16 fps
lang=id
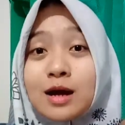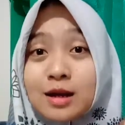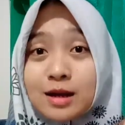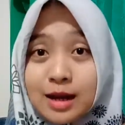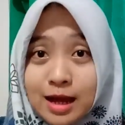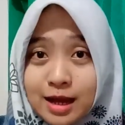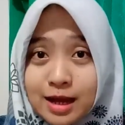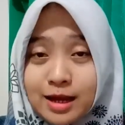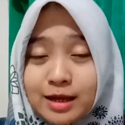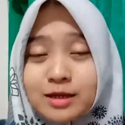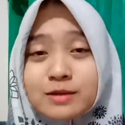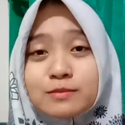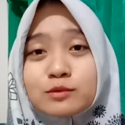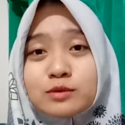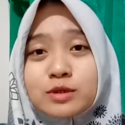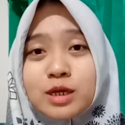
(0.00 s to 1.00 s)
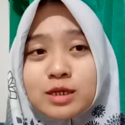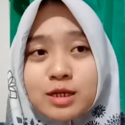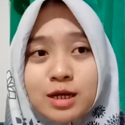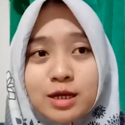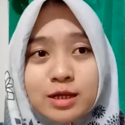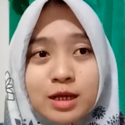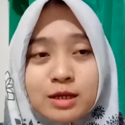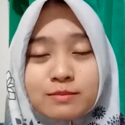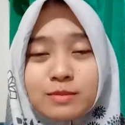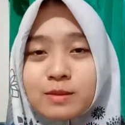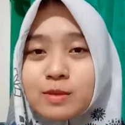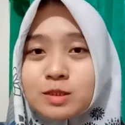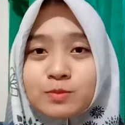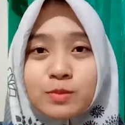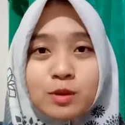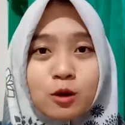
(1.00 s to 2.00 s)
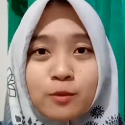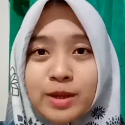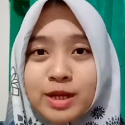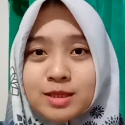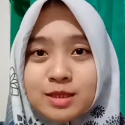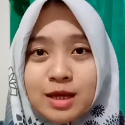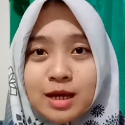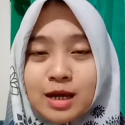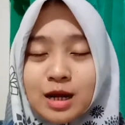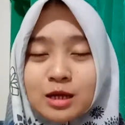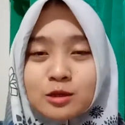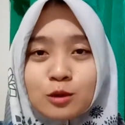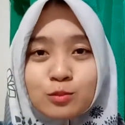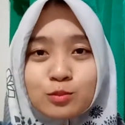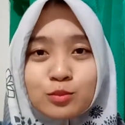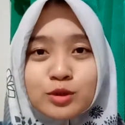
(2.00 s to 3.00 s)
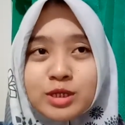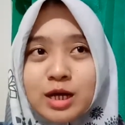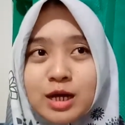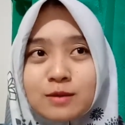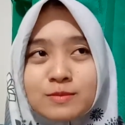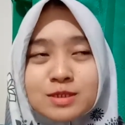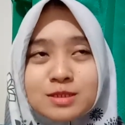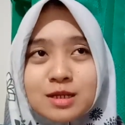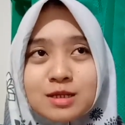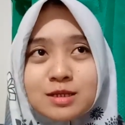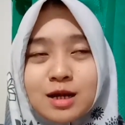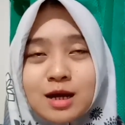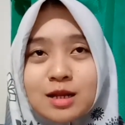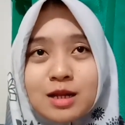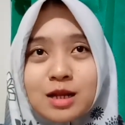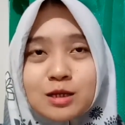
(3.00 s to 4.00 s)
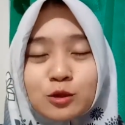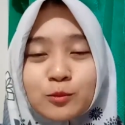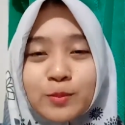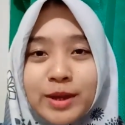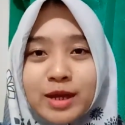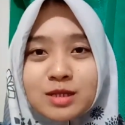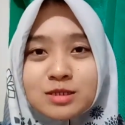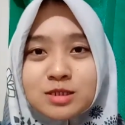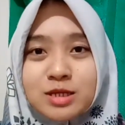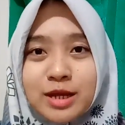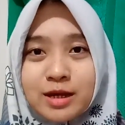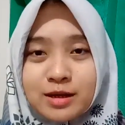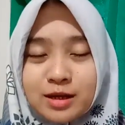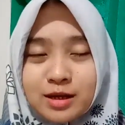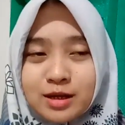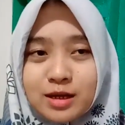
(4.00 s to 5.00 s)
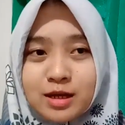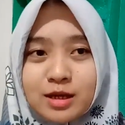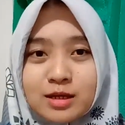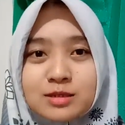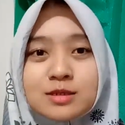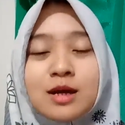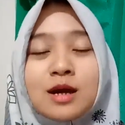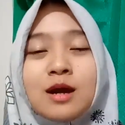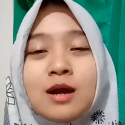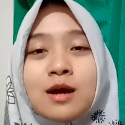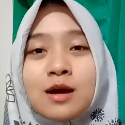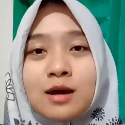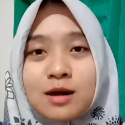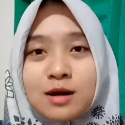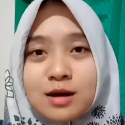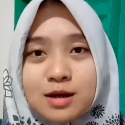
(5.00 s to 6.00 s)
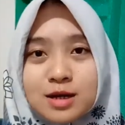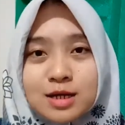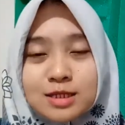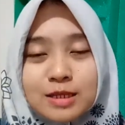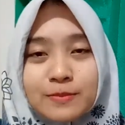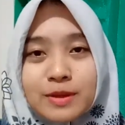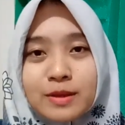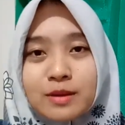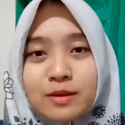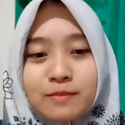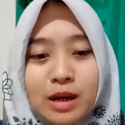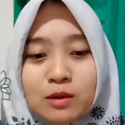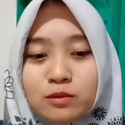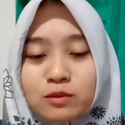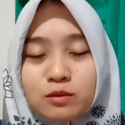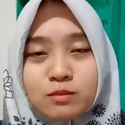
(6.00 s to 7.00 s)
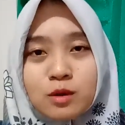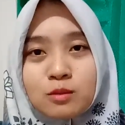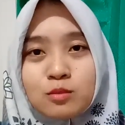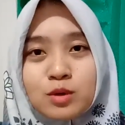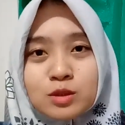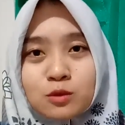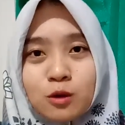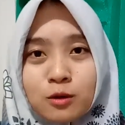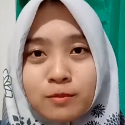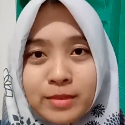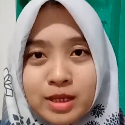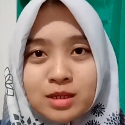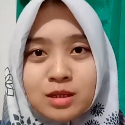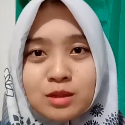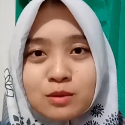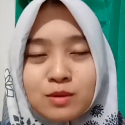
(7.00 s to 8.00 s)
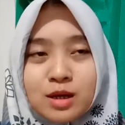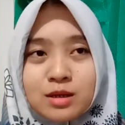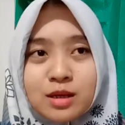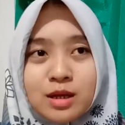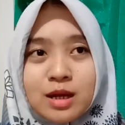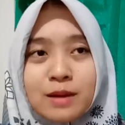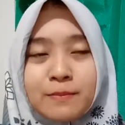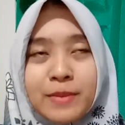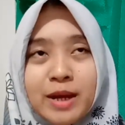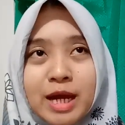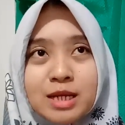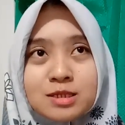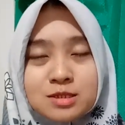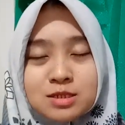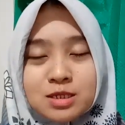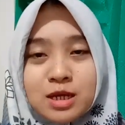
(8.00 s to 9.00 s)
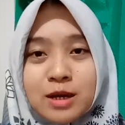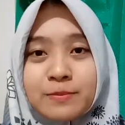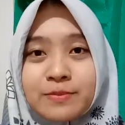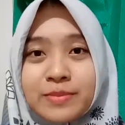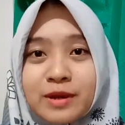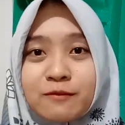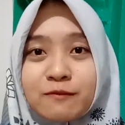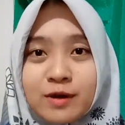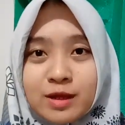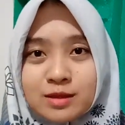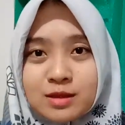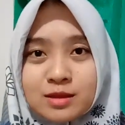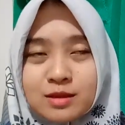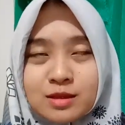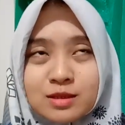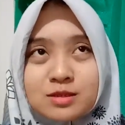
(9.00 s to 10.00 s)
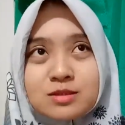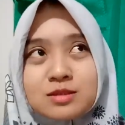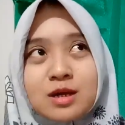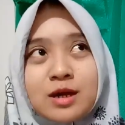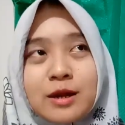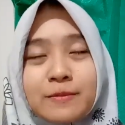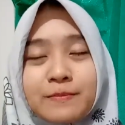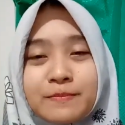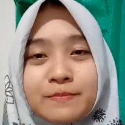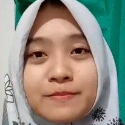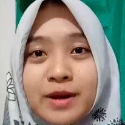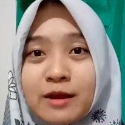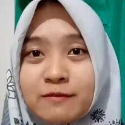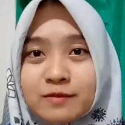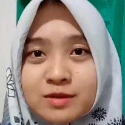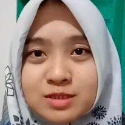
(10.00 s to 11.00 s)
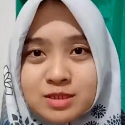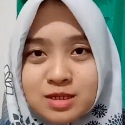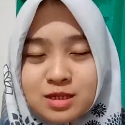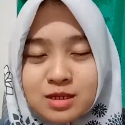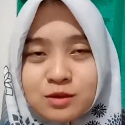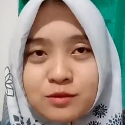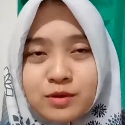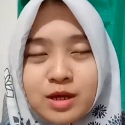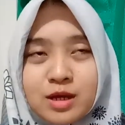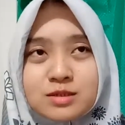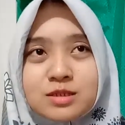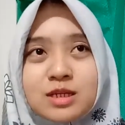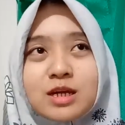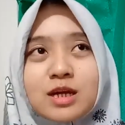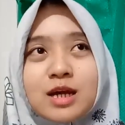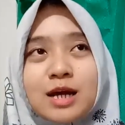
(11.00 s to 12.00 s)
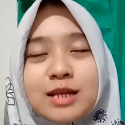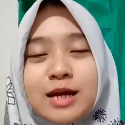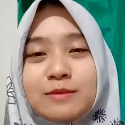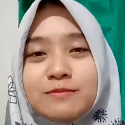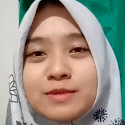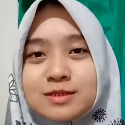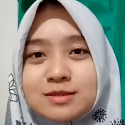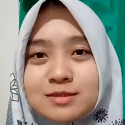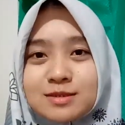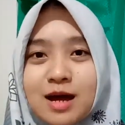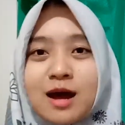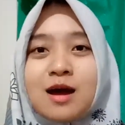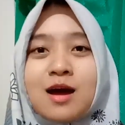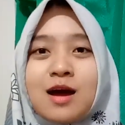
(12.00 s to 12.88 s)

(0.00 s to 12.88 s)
like, kemudian kalian bebas berkomentar ataupun yang misalnya kalian itu pengen sharing, uh, tapi malu mau buat komen gitu kan ya, pengen secara privat, secara privacy gitu ya, jadi kalian bisa